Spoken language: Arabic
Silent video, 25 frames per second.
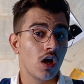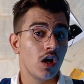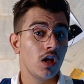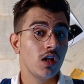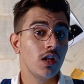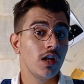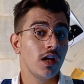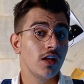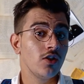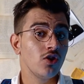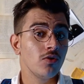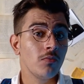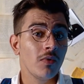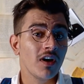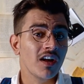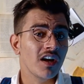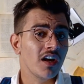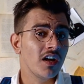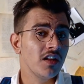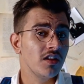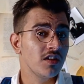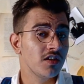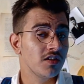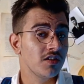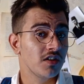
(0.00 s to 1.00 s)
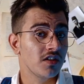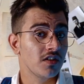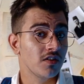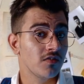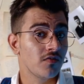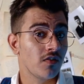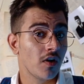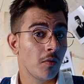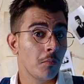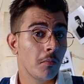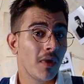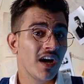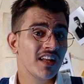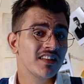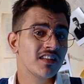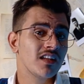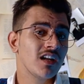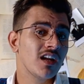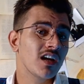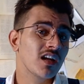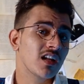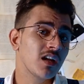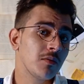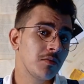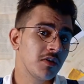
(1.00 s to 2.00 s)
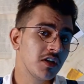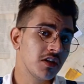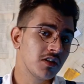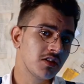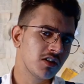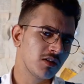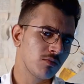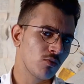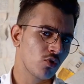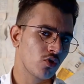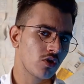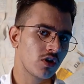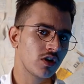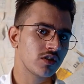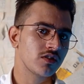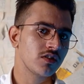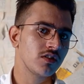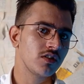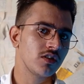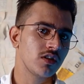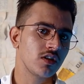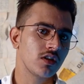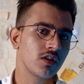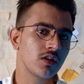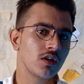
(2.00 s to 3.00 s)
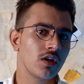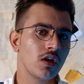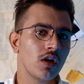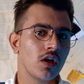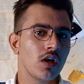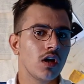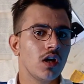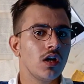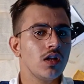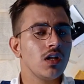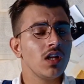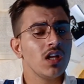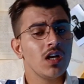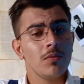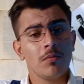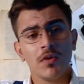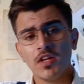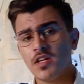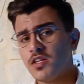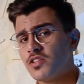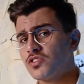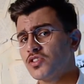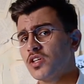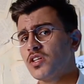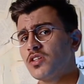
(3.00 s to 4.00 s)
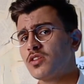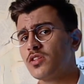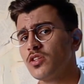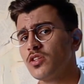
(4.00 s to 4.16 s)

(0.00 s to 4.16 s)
إلا أنه ما رح نقدر نفهم معنى الأغلبية الديمقراطية إلا لما نعيش هي